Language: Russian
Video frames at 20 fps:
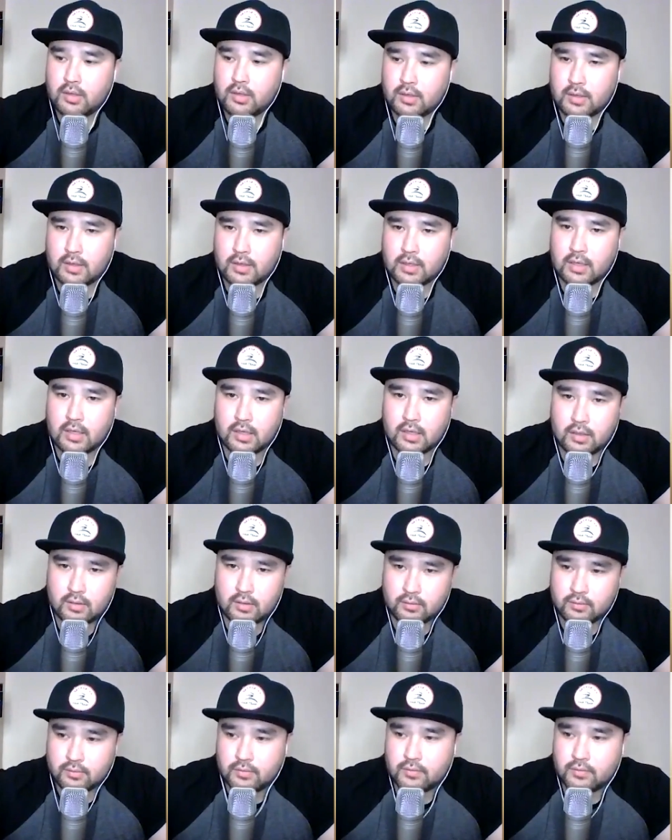
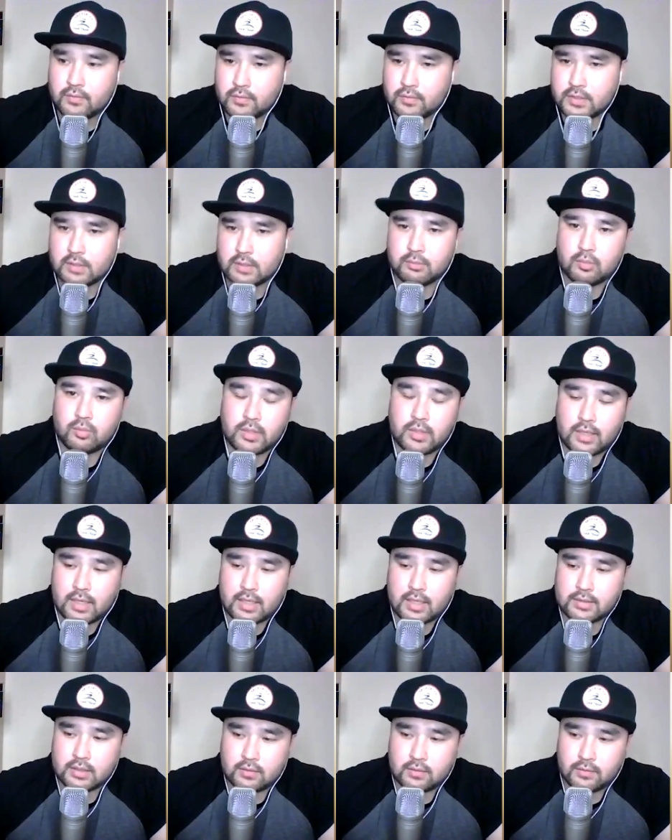а, все
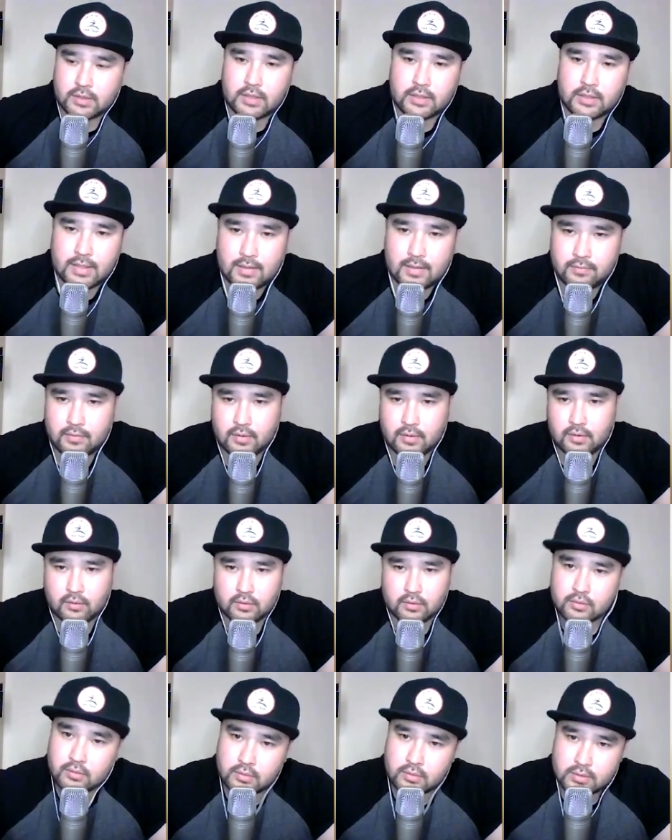публикации, фотографии
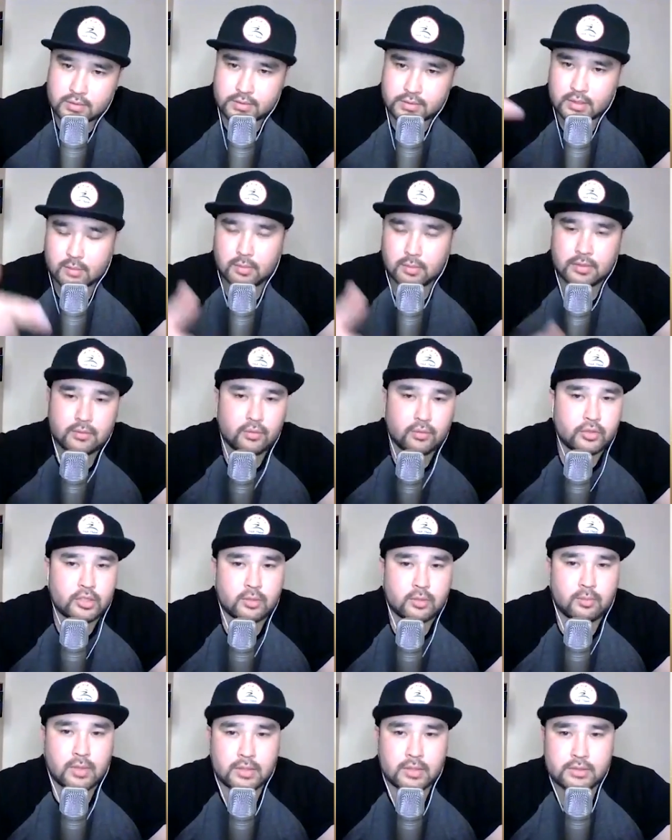вот с тех
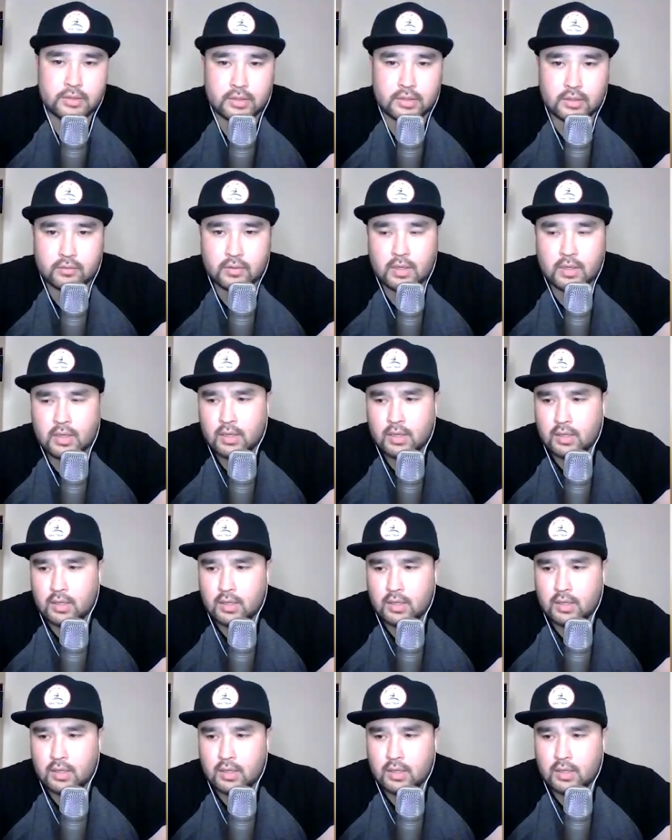предыдущих поединков.